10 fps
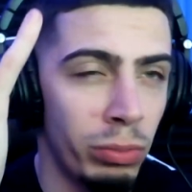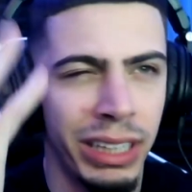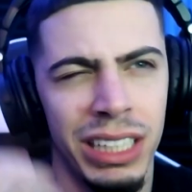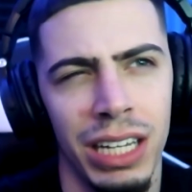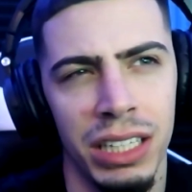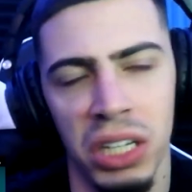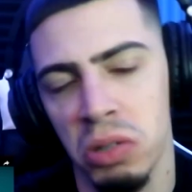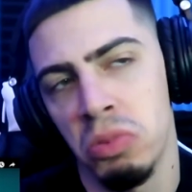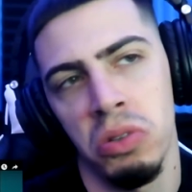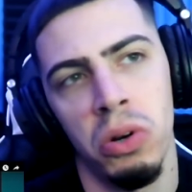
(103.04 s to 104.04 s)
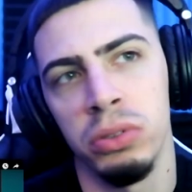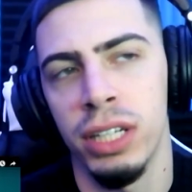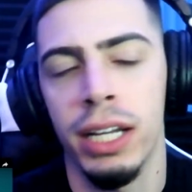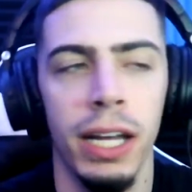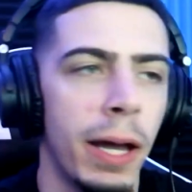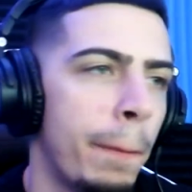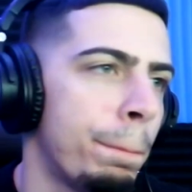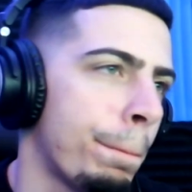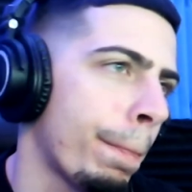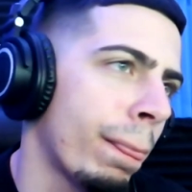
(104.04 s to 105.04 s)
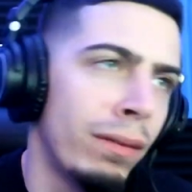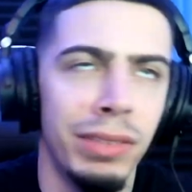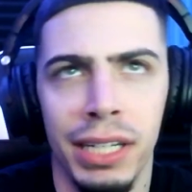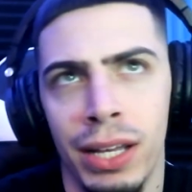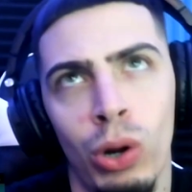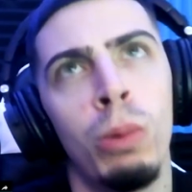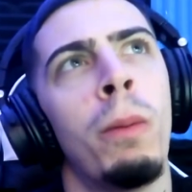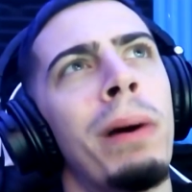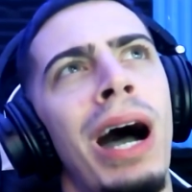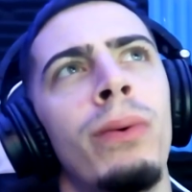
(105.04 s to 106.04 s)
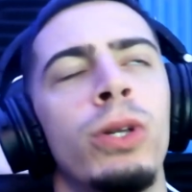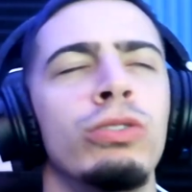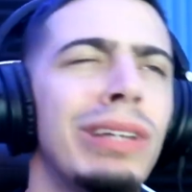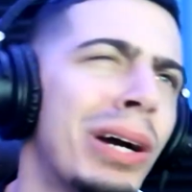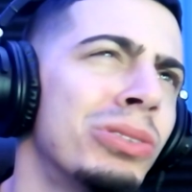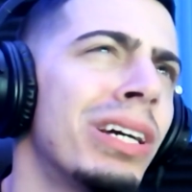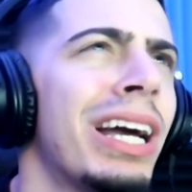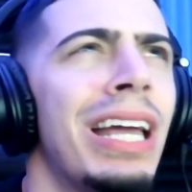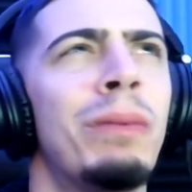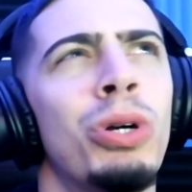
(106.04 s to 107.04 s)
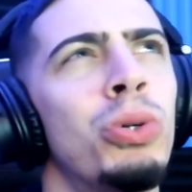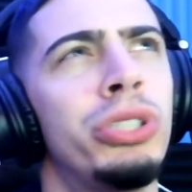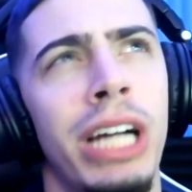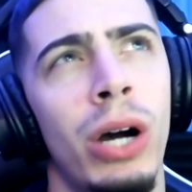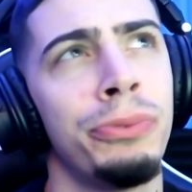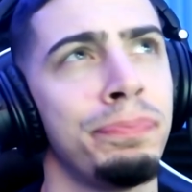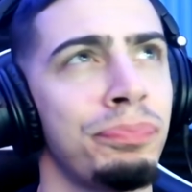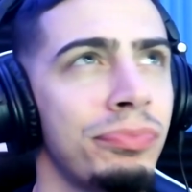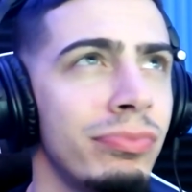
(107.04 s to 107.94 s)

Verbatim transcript: ¿me entiendes? Como cosas que, dinero como Pablo, tú sabes, cosas que ya hemos escuchado